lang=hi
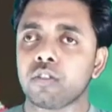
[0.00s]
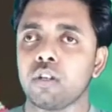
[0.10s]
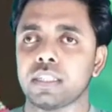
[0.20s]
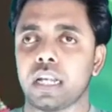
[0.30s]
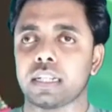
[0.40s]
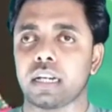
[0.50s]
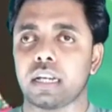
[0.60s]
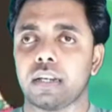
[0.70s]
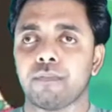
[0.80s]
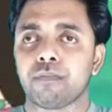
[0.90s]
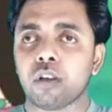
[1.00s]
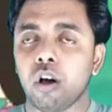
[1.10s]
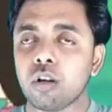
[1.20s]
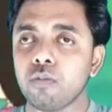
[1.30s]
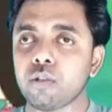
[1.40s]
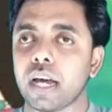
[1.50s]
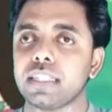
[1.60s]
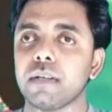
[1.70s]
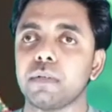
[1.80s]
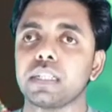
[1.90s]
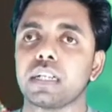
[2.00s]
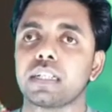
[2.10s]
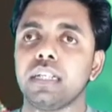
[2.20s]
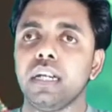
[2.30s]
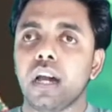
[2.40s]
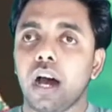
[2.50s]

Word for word: 16 साल का है और वो राजा बन करके